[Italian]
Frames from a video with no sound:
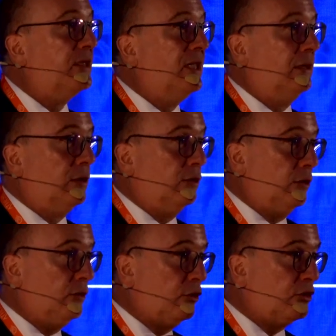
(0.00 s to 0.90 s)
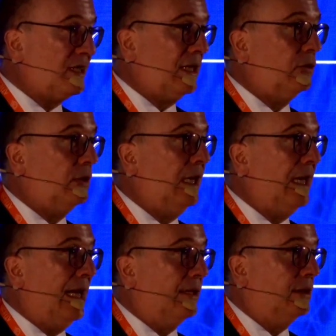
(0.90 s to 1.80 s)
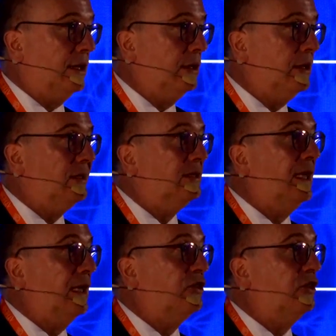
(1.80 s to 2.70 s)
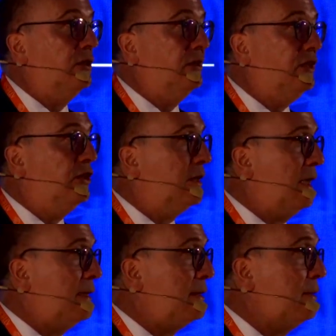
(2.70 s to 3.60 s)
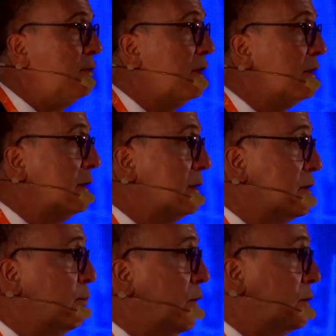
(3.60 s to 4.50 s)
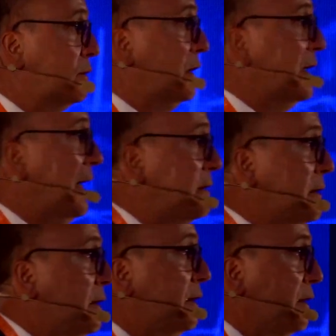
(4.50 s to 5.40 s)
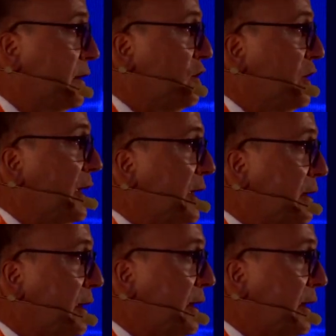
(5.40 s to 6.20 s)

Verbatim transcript: rappresentano lo stato dell'arte della digitalizzazione del trasporto del gas e dell'energia